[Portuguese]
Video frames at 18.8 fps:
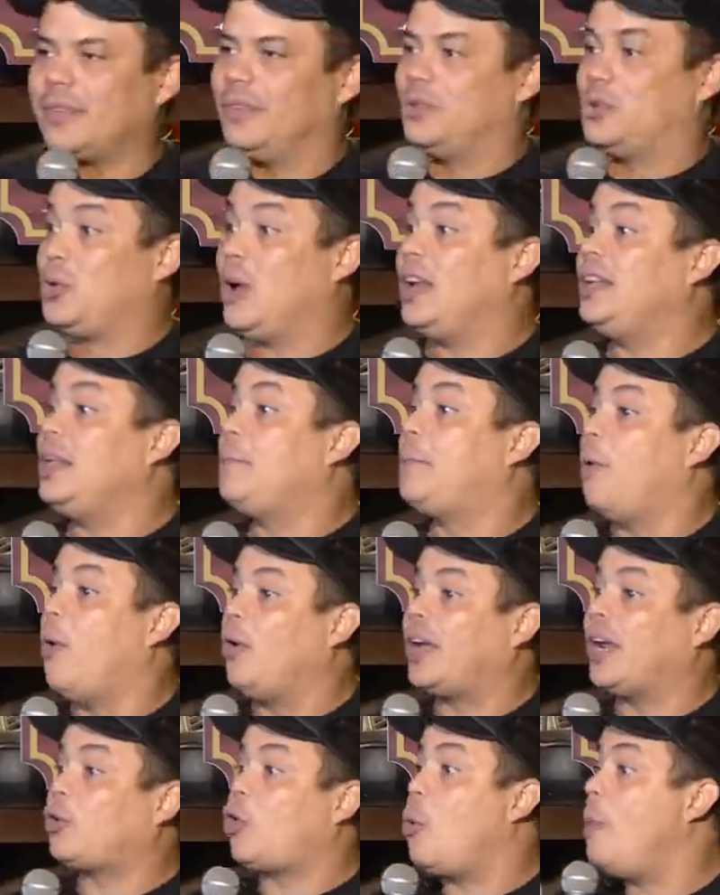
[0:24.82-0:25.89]
Joelho de
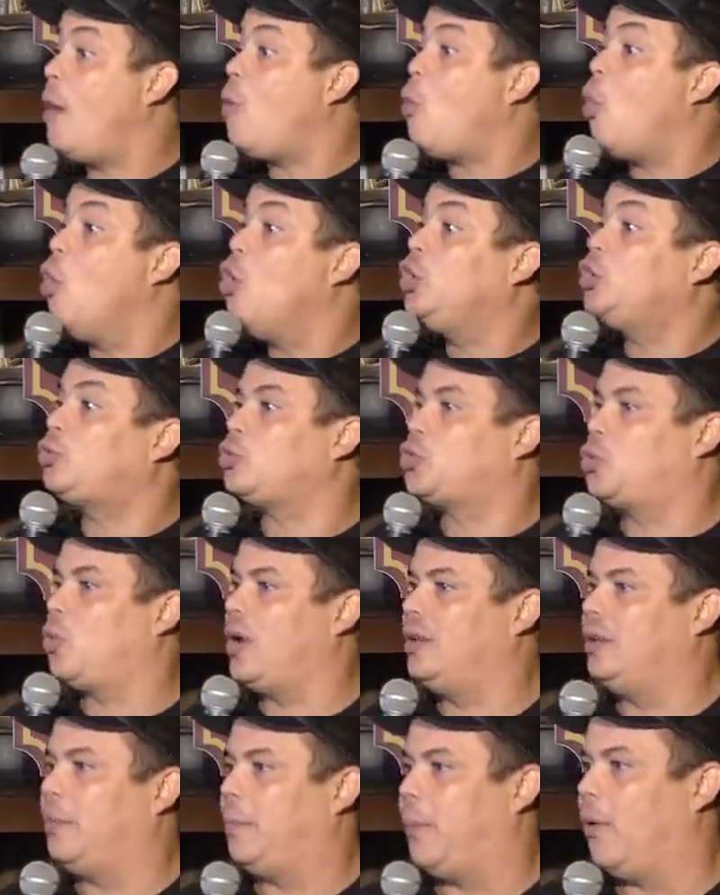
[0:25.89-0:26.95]
porco, ele comeu oito
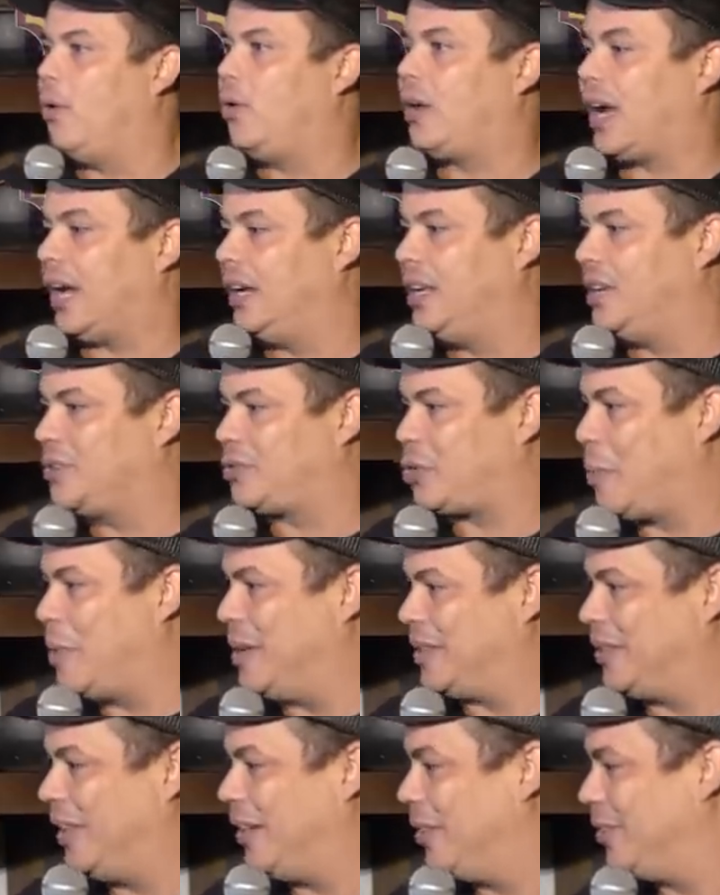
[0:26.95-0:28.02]
joelhos de porco ali antes de
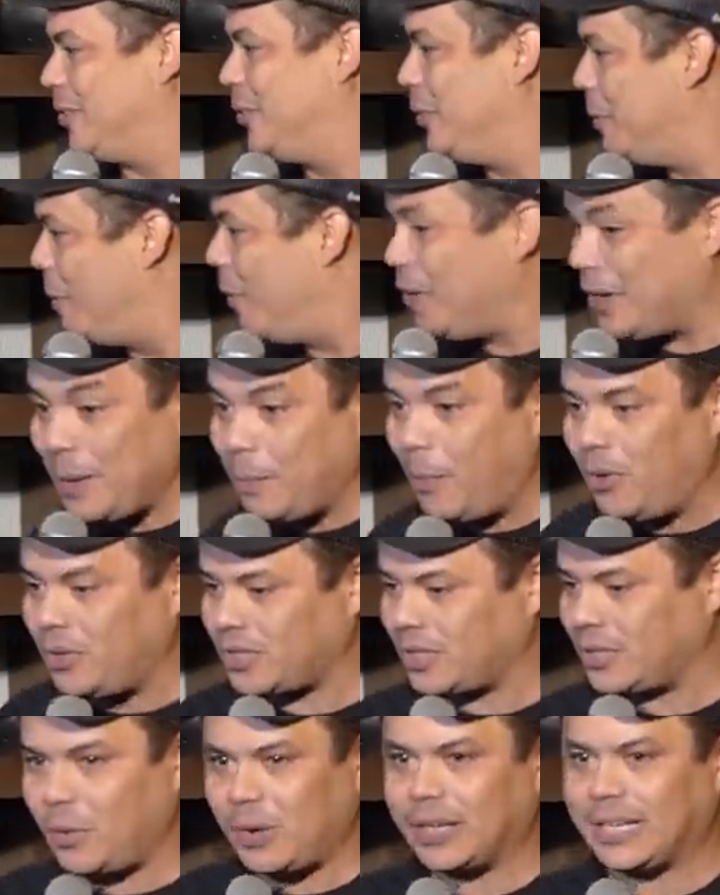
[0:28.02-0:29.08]
o negócio. Tudo bom? Que bom que
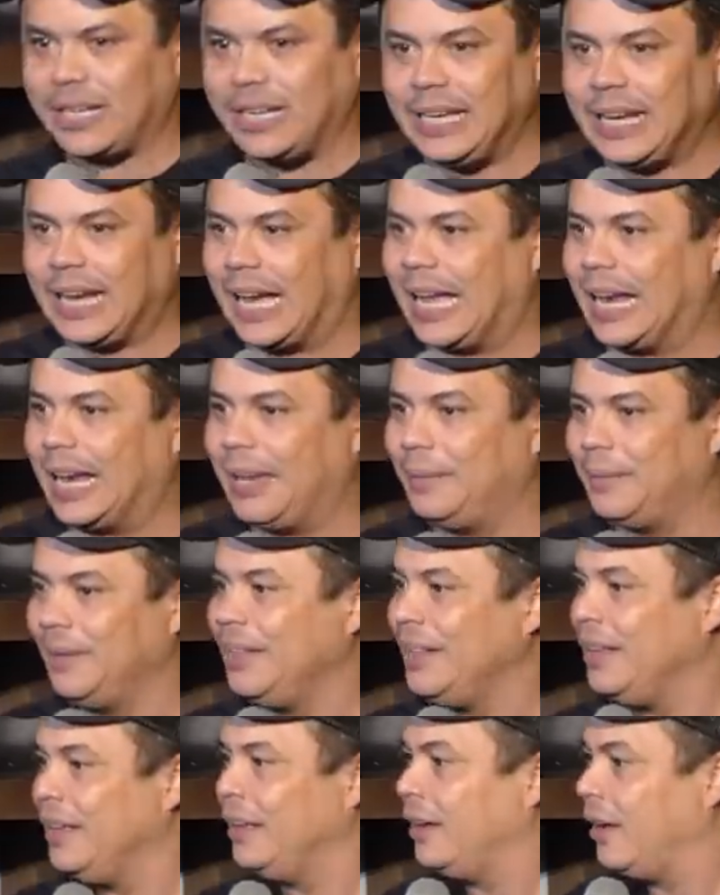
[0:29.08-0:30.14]
vocês estão aqui, caramba.
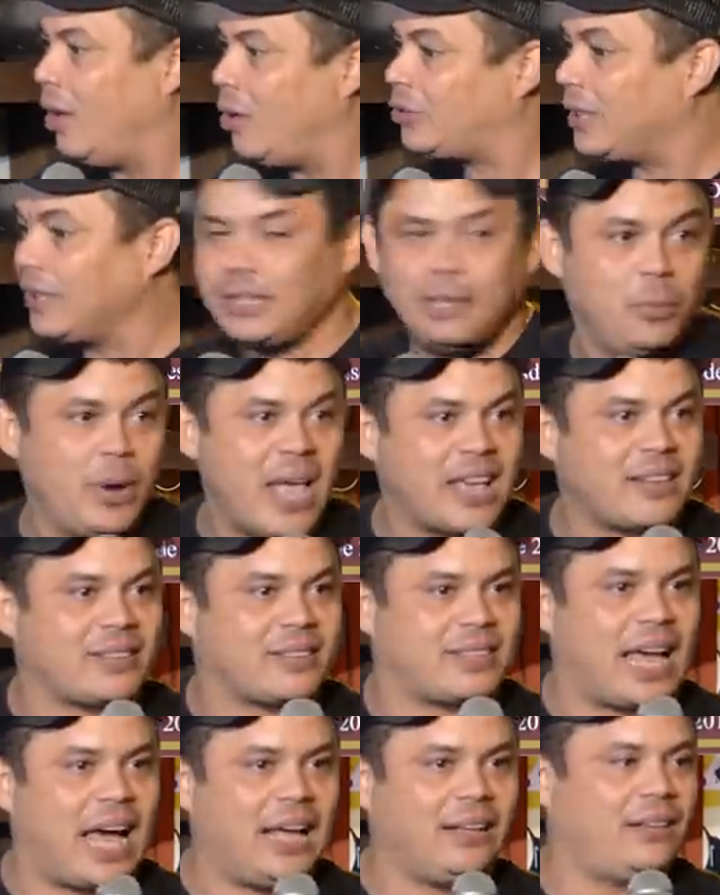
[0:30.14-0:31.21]
Olha o tanto de
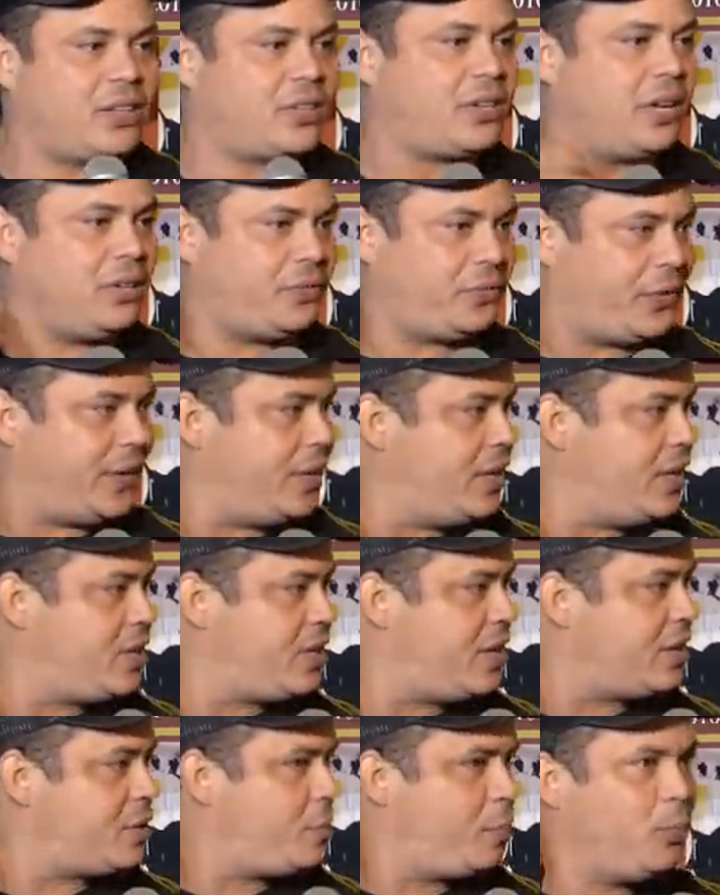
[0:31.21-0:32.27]
mulherzada, gente feliz,
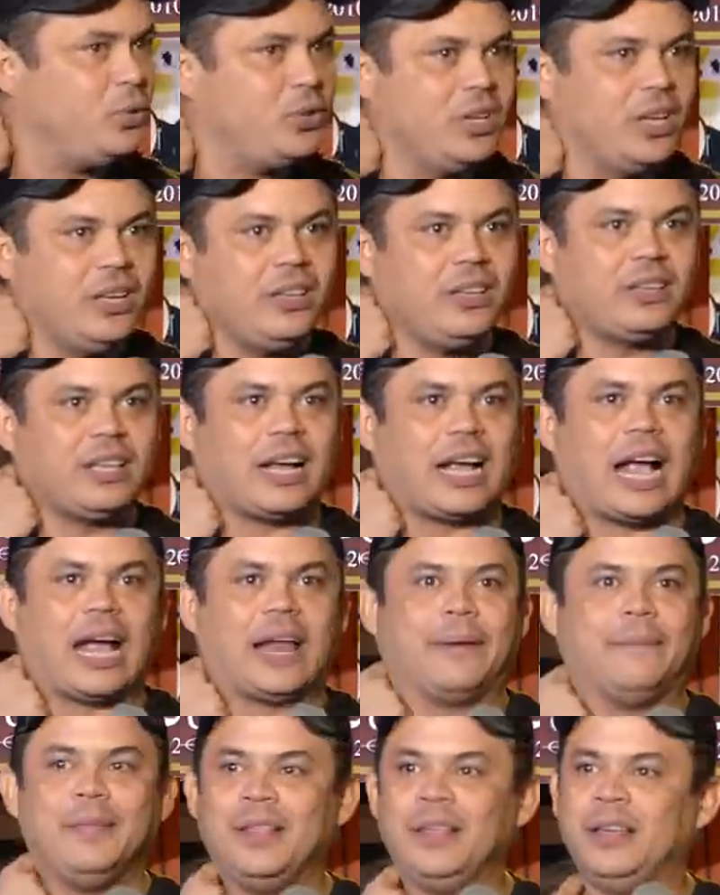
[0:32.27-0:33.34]
gente bonita,
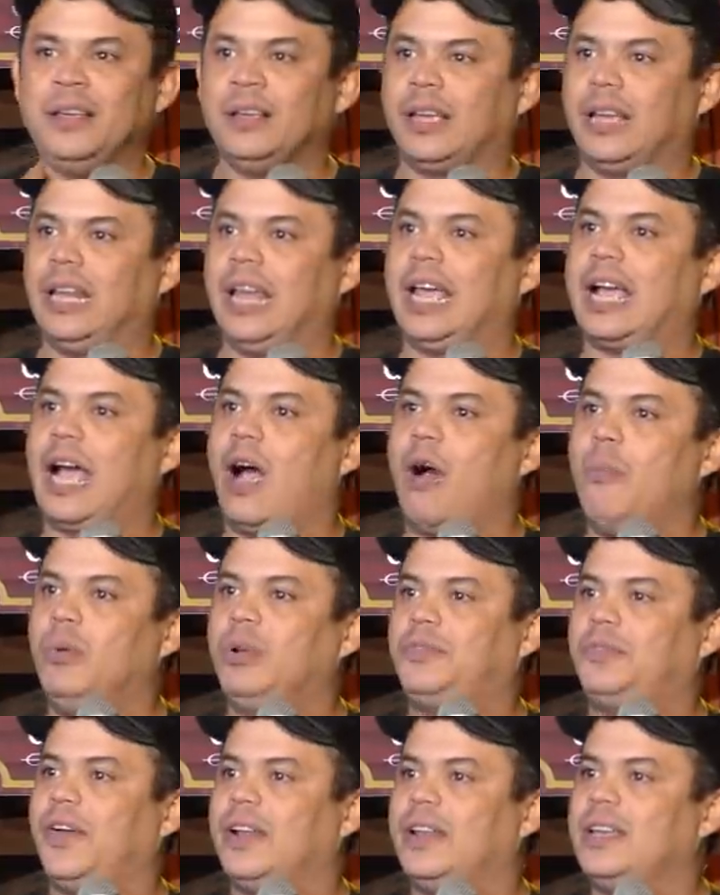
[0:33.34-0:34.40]
cara. Que legal,
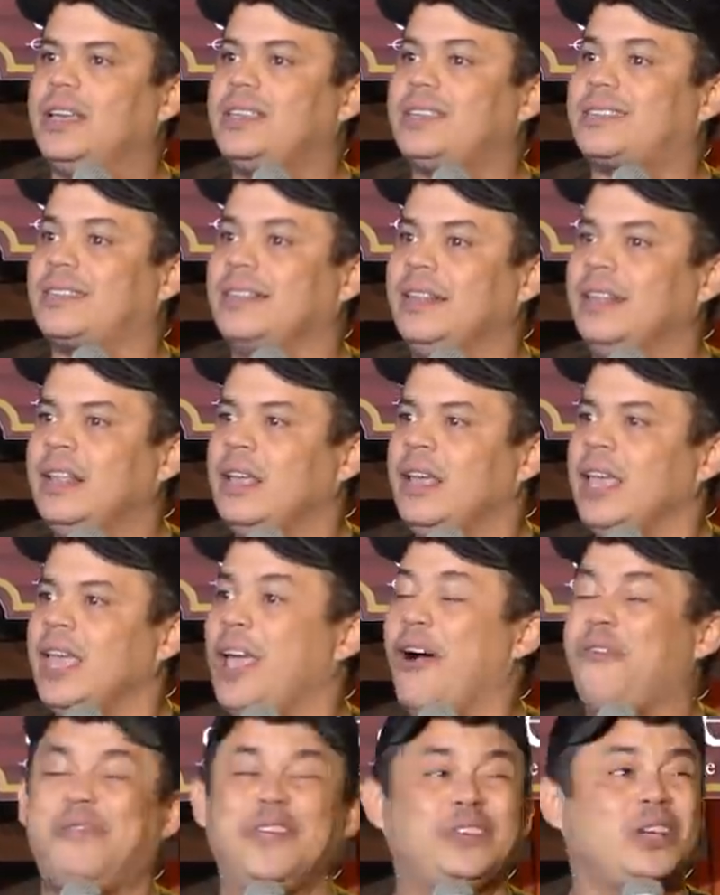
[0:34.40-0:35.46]
muito feliz.
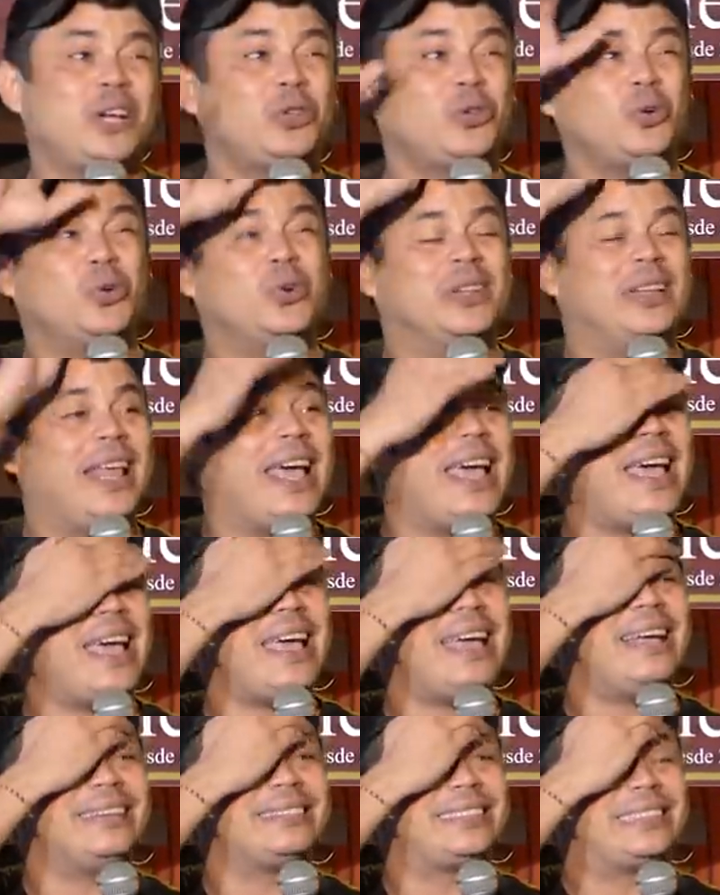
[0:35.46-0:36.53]
Eu fiz uma
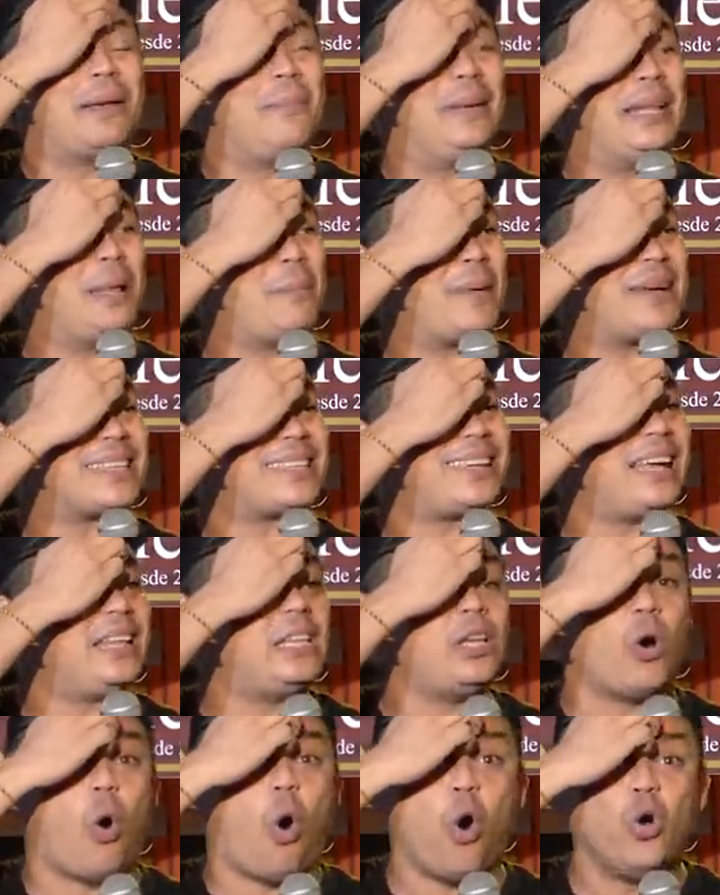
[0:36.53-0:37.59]
turnê semana
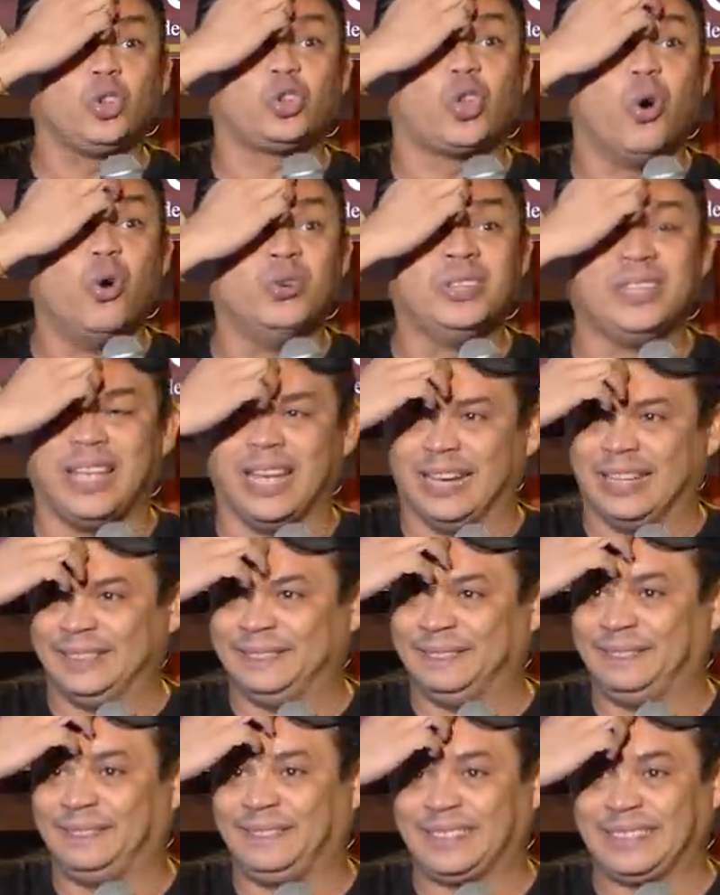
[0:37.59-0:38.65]
passada em Rondônia.